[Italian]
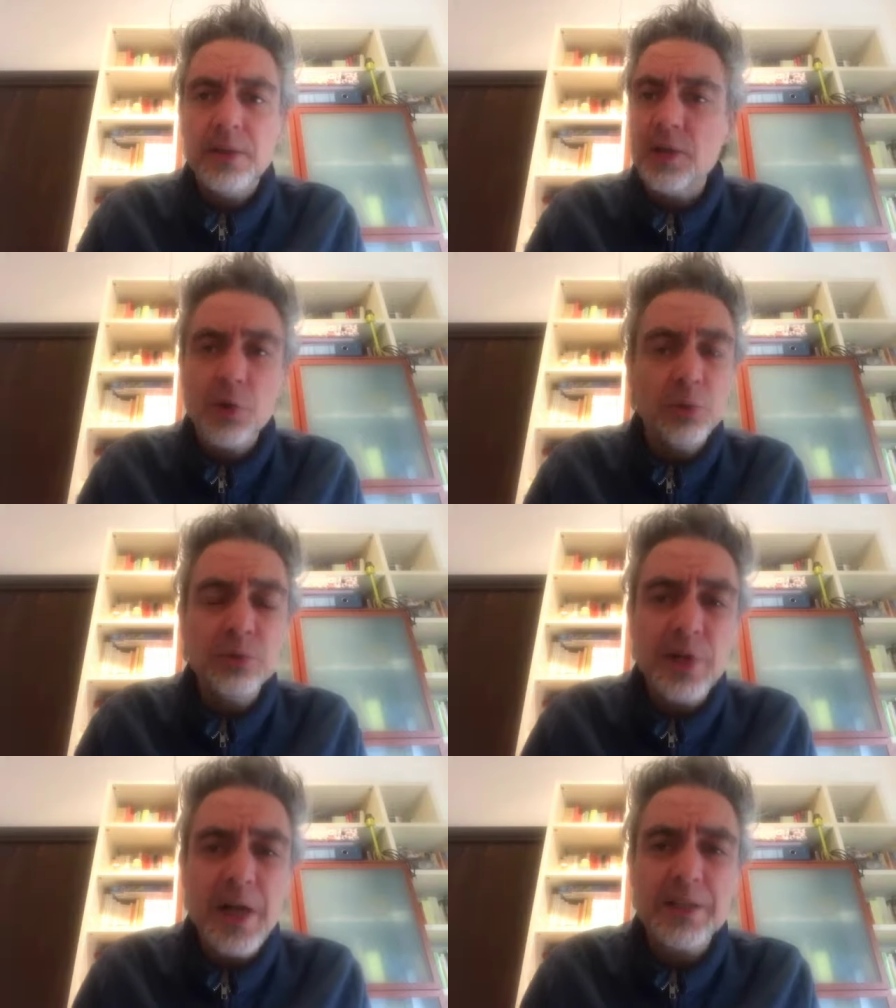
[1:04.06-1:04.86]

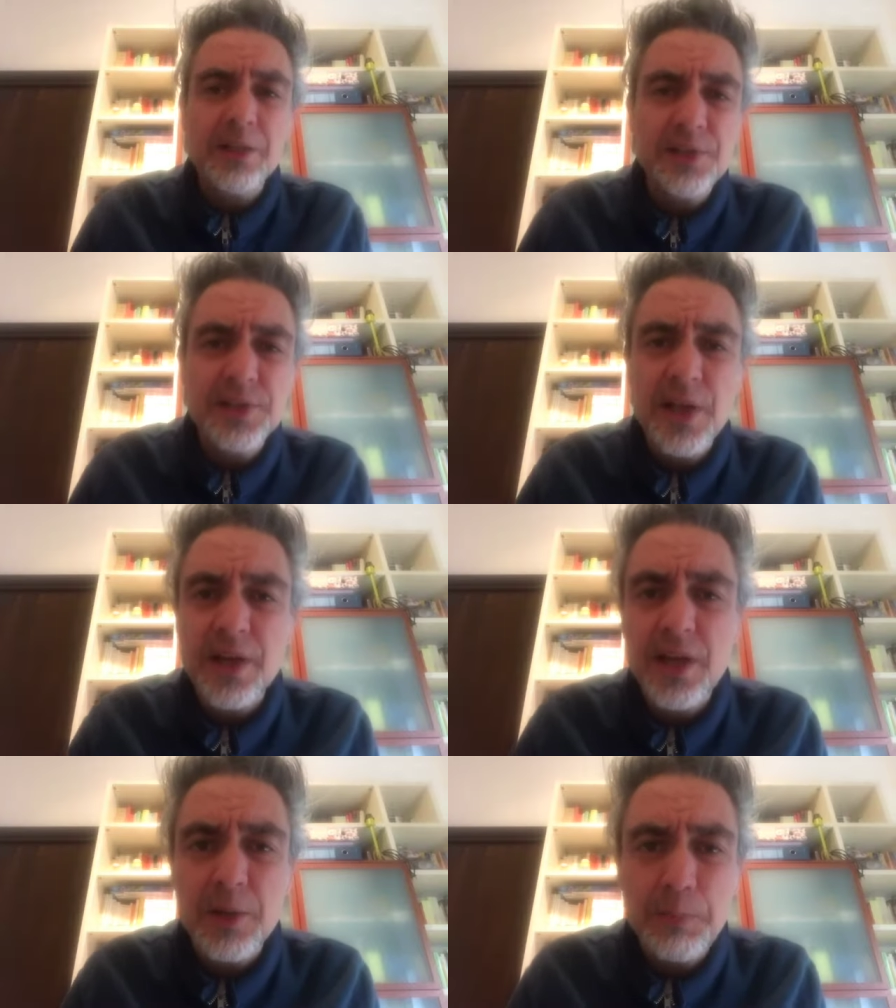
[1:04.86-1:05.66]
incontrata di
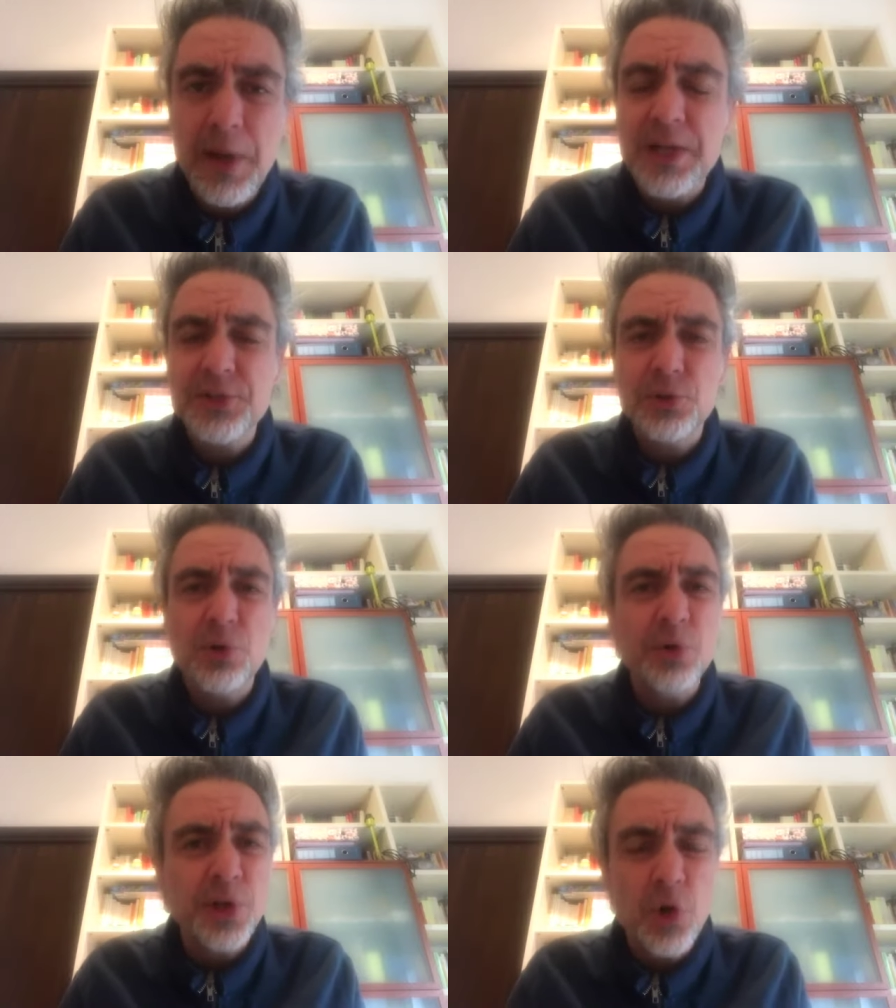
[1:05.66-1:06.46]
stare al passo
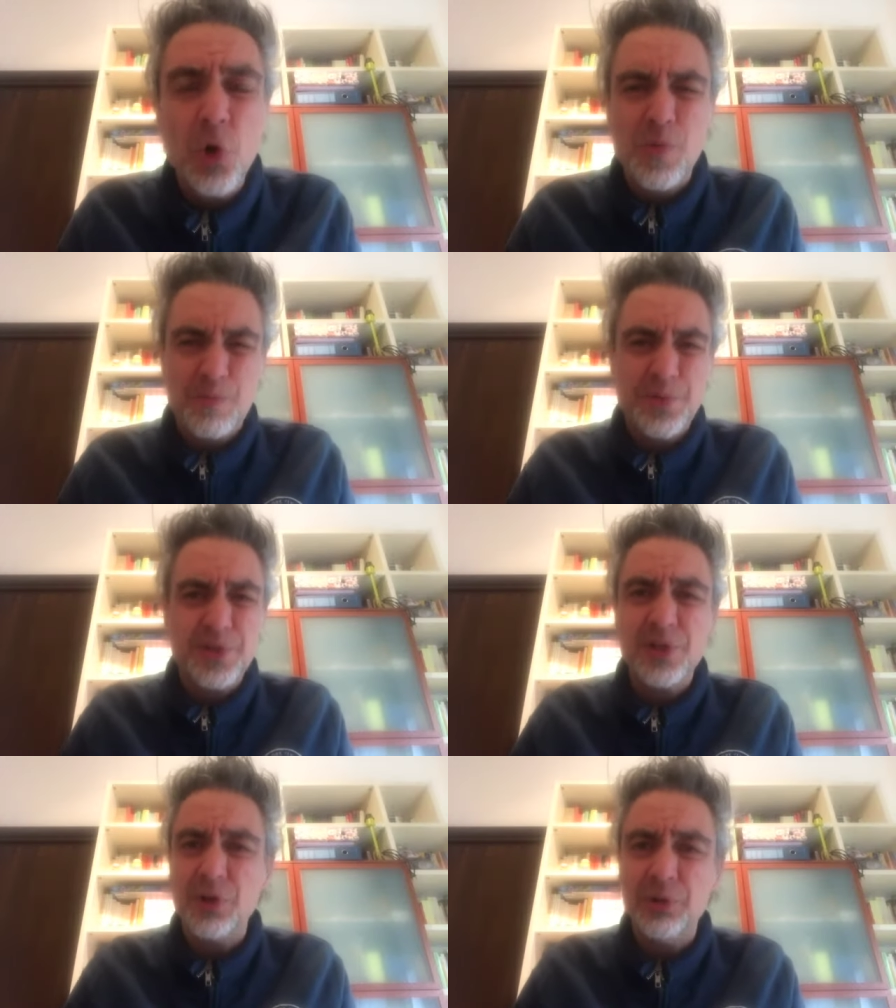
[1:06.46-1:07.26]
con i
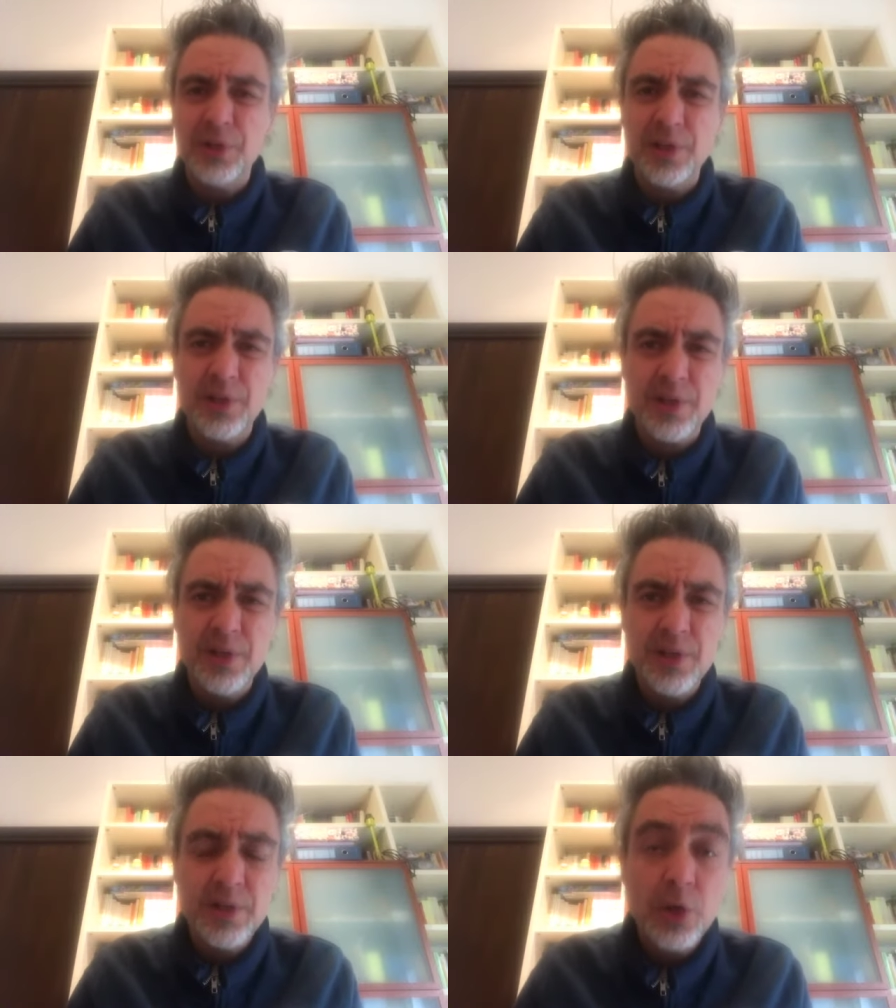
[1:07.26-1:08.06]
compiti, con, eh,
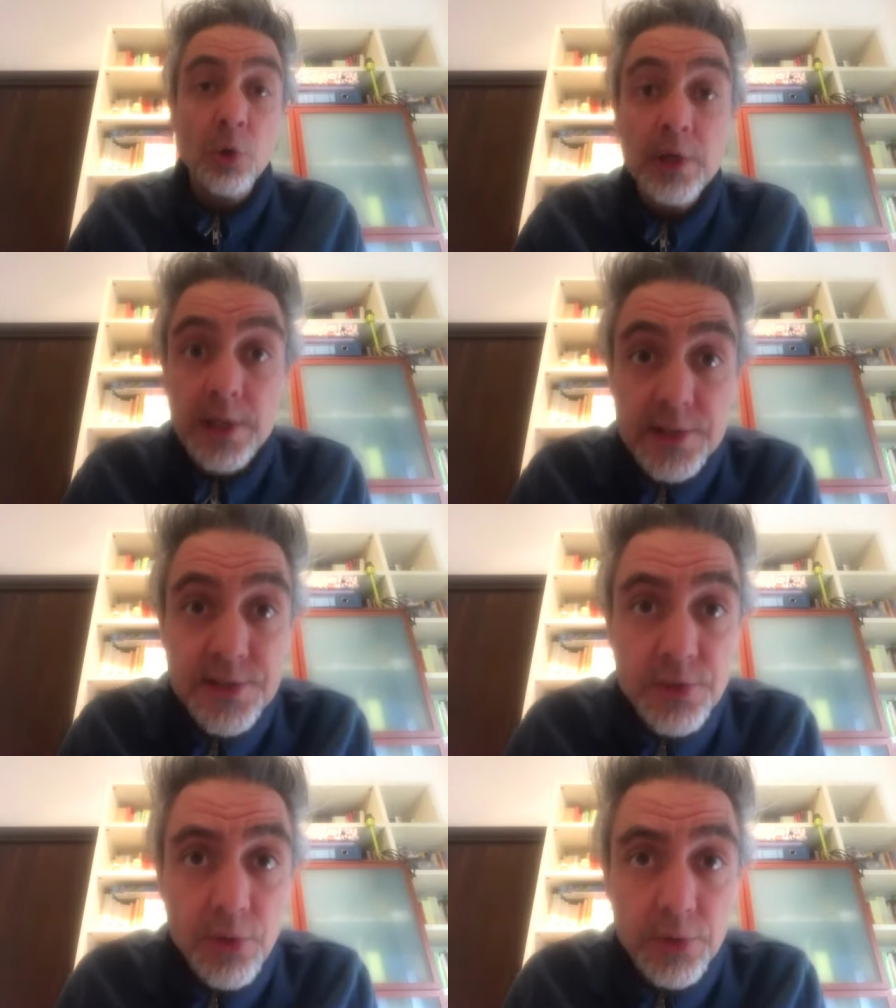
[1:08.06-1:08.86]
con le
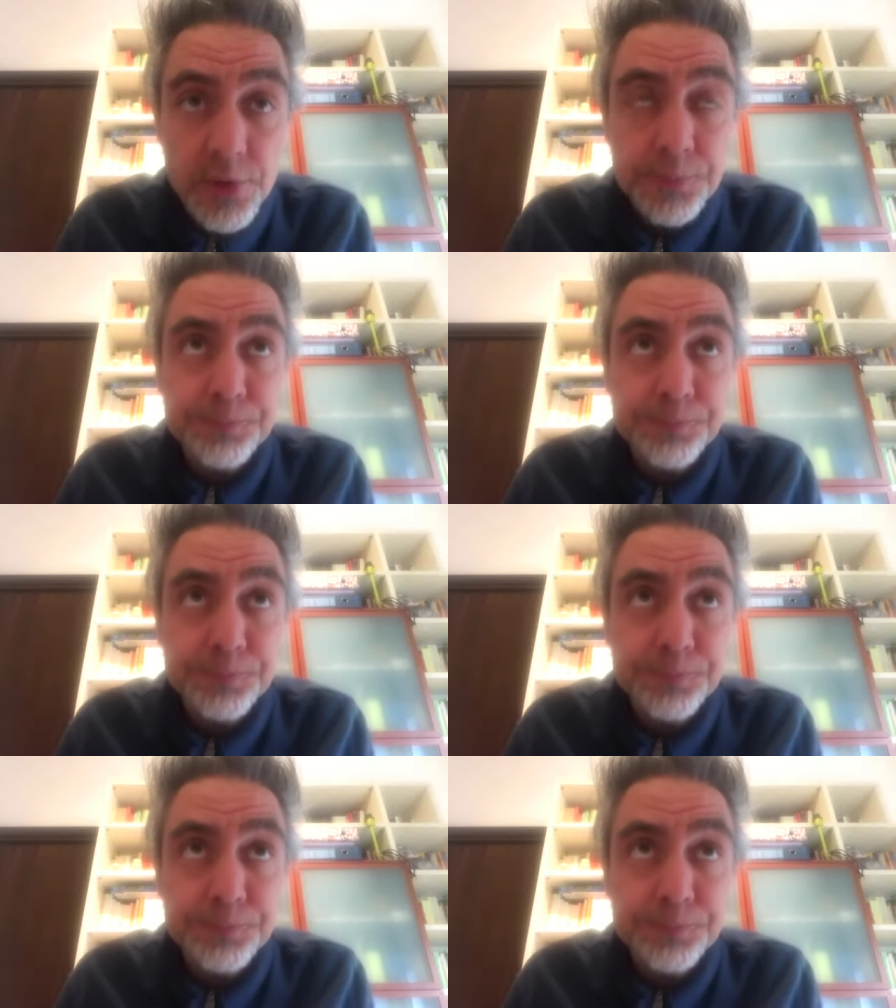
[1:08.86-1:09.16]
lezioni.